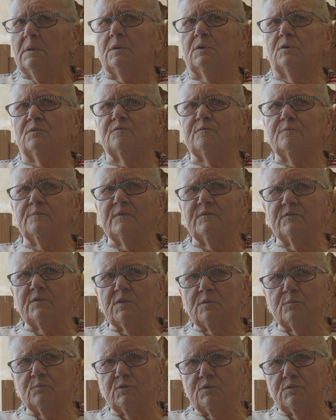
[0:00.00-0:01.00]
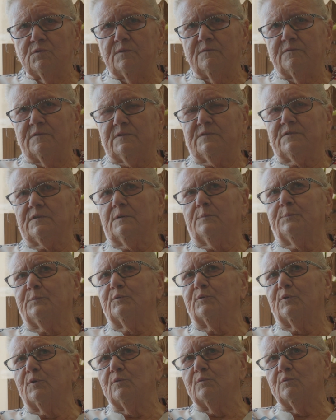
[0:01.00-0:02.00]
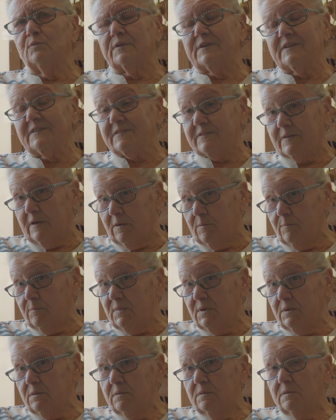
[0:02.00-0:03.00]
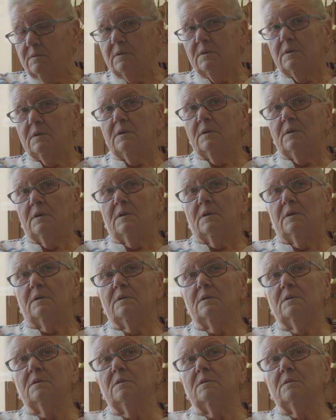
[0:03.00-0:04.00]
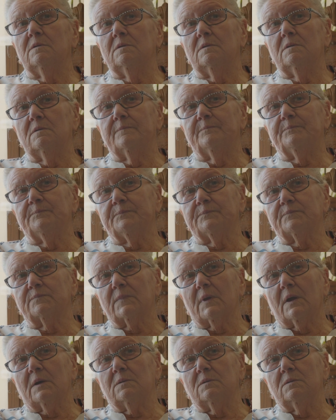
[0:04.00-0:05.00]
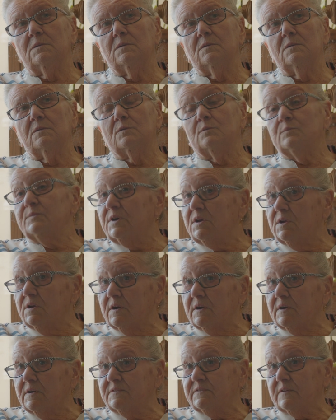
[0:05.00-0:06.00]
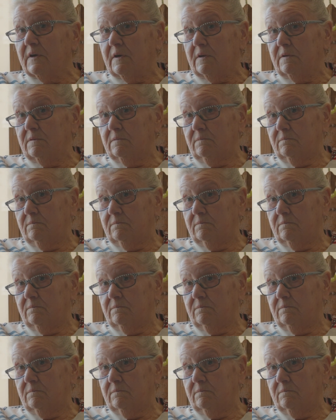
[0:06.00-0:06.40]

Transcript: Eu tive uma vida muito difícil porque eu casei-me e, e eu não me queria casar.